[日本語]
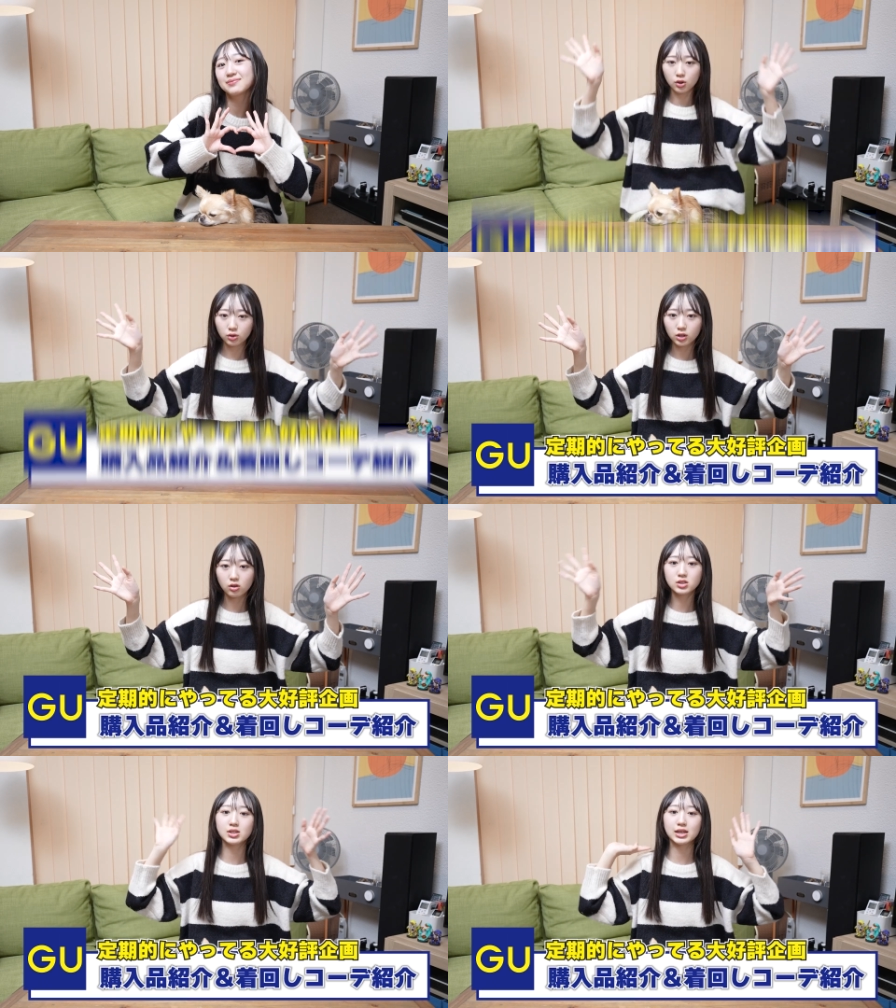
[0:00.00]
ということで
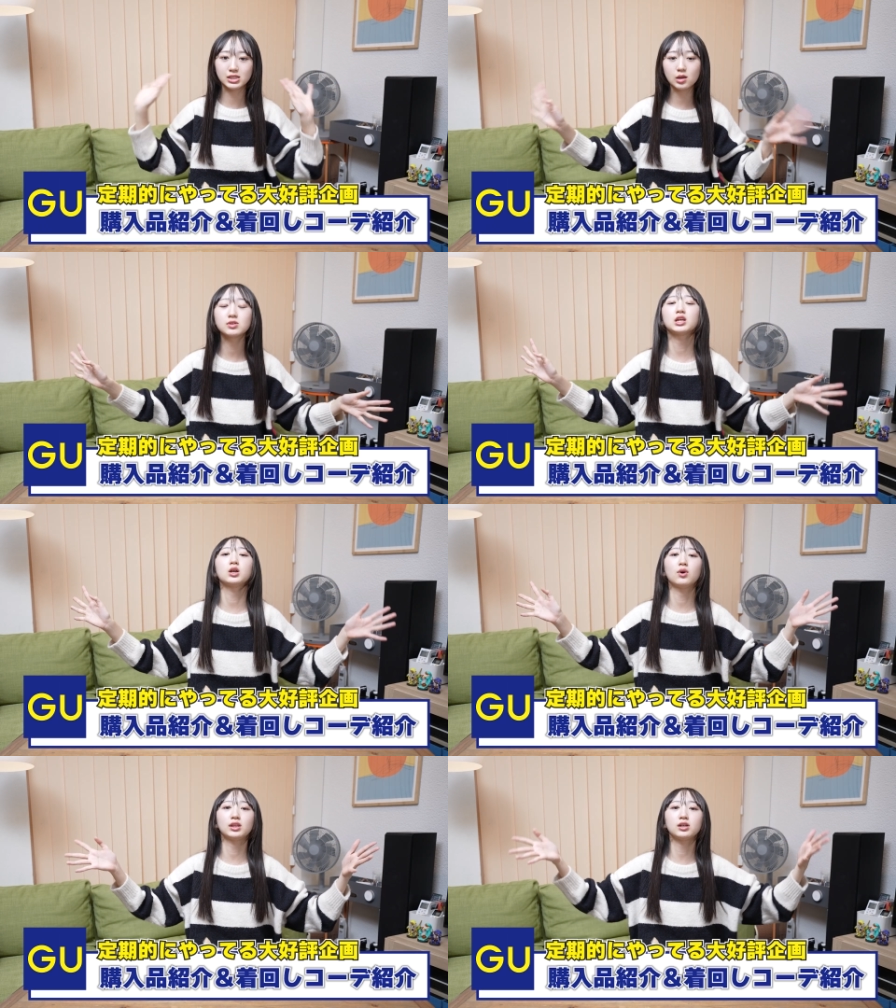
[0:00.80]
本日は久々に
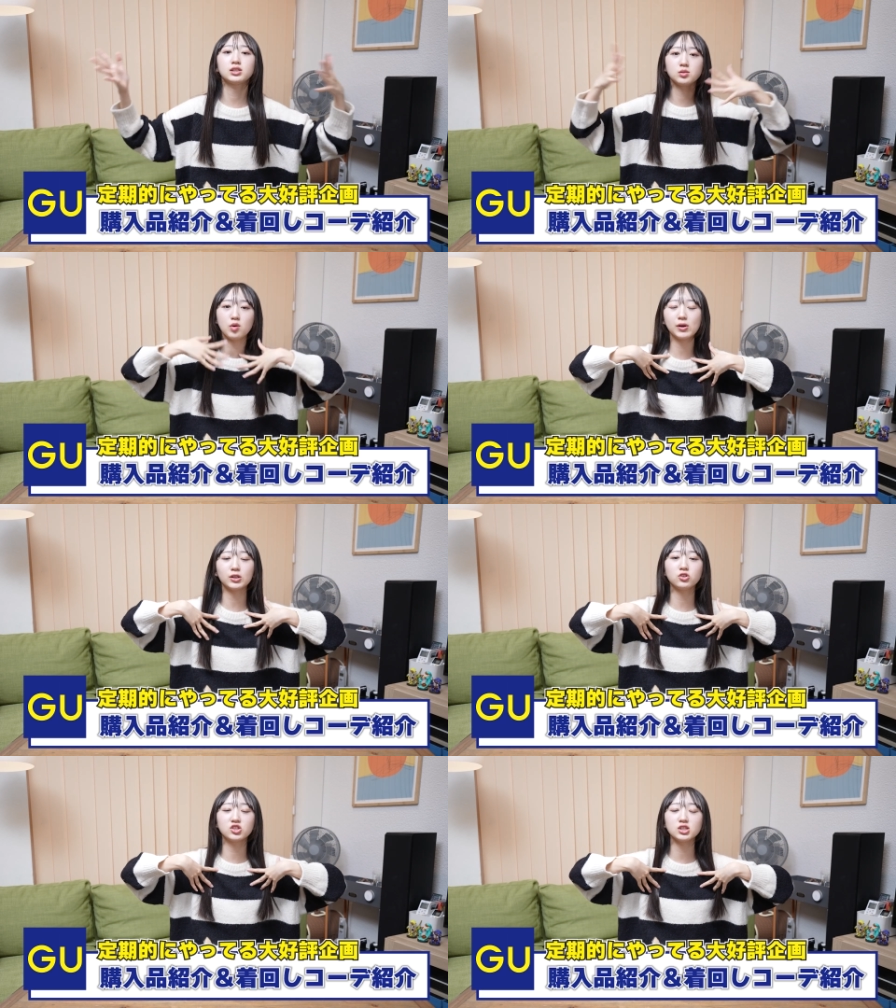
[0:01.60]
私も他
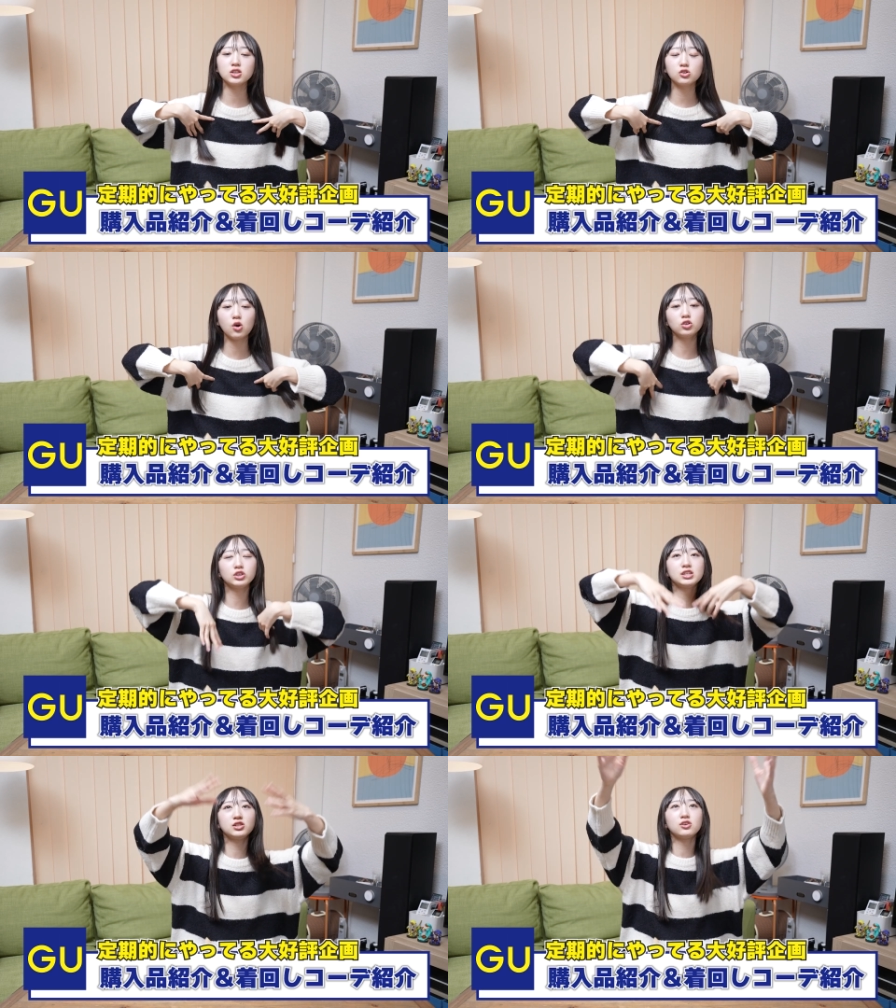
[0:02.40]
の GU 購入
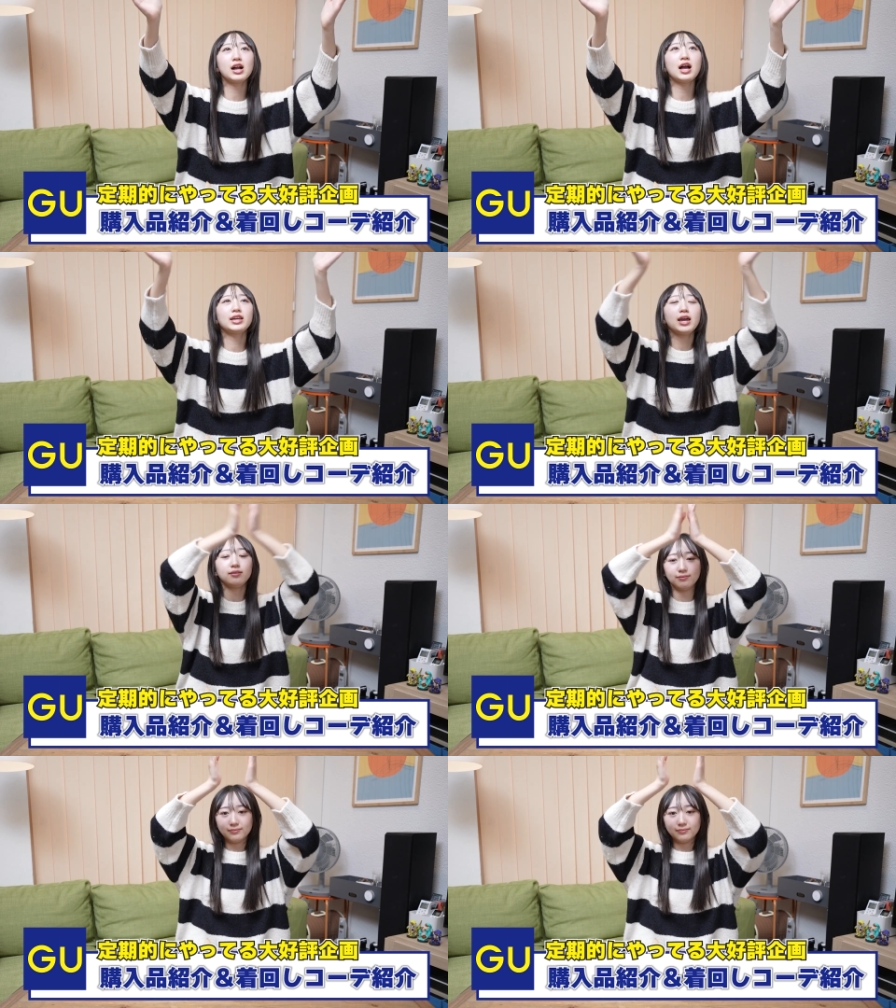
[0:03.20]
品紹介イ